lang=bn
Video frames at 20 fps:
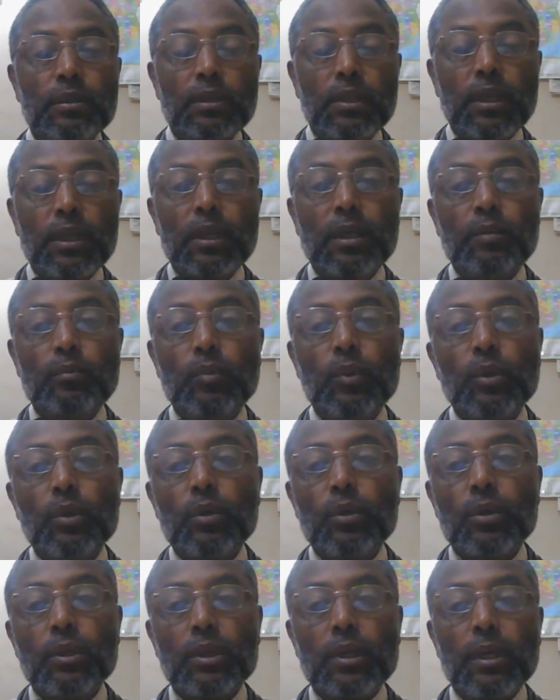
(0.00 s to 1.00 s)
কারা
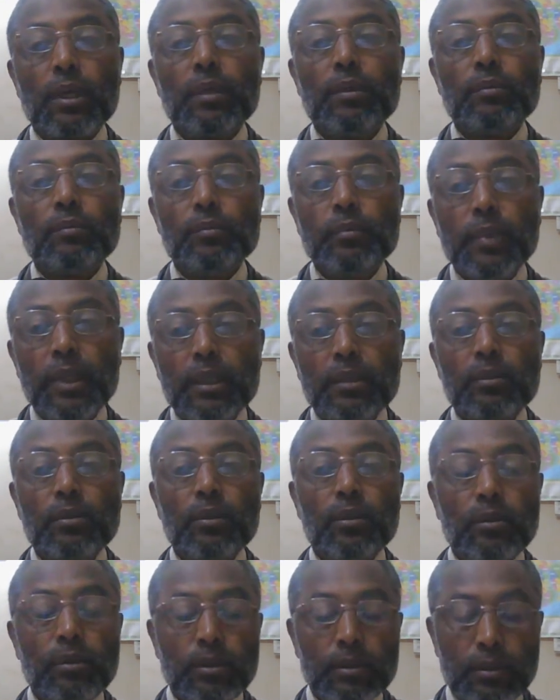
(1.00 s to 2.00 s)
মোগলেরা ব্যর্থ
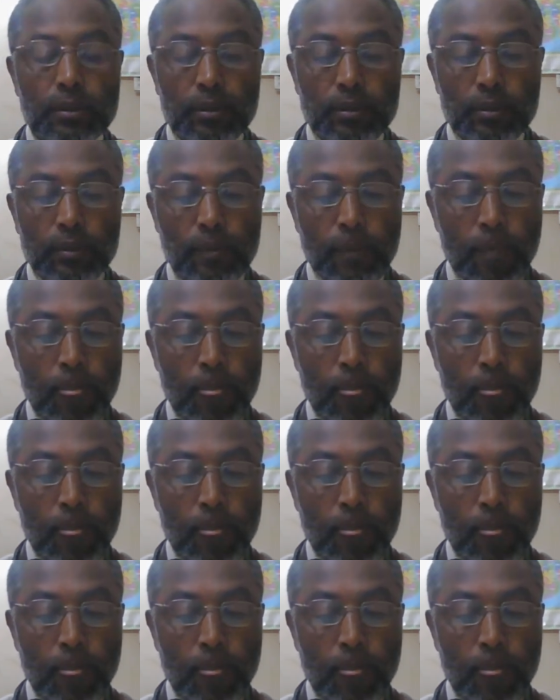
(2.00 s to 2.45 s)
হয়েছিল